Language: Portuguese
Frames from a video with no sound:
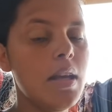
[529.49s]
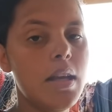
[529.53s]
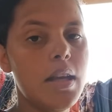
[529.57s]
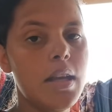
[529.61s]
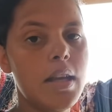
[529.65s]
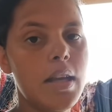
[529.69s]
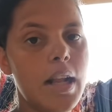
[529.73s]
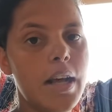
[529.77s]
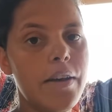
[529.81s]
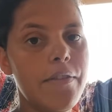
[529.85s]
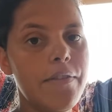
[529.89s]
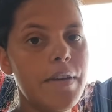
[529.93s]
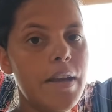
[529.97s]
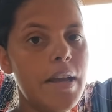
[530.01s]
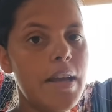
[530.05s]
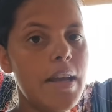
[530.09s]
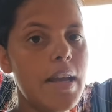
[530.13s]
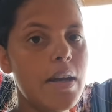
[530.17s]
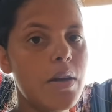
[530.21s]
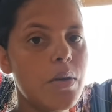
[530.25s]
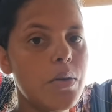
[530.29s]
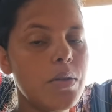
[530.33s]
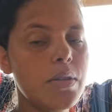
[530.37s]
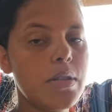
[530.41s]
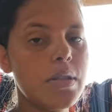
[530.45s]
E lavei
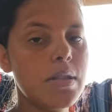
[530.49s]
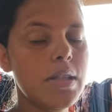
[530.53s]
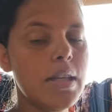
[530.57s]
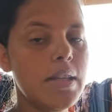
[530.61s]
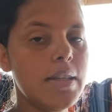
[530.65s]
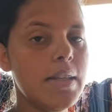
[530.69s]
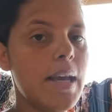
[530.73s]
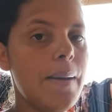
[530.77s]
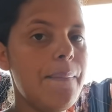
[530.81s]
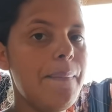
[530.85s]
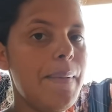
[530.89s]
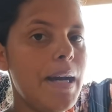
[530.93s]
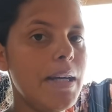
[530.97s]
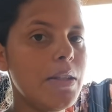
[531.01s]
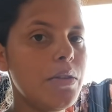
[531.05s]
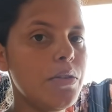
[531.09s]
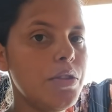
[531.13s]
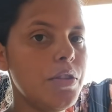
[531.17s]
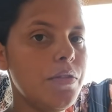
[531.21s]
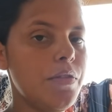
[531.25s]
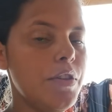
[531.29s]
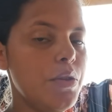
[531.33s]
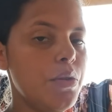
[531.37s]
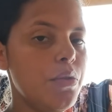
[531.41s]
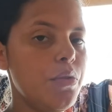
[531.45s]
a cozinha, que é a parte
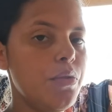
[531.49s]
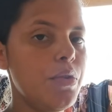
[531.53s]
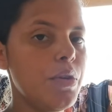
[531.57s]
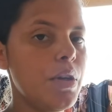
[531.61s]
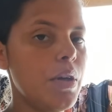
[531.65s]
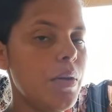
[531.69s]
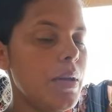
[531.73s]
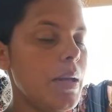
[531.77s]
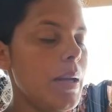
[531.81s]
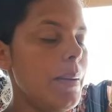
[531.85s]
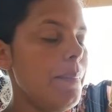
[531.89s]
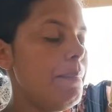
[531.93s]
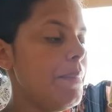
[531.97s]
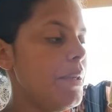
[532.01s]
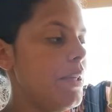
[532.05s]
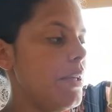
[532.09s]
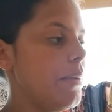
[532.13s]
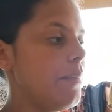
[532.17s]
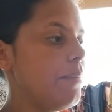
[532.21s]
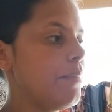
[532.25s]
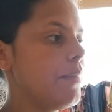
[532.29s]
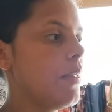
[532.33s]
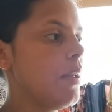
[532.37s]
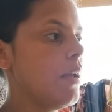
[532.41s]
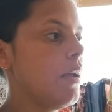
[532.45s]
onde fica o fogão e a
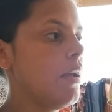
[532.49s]
pia.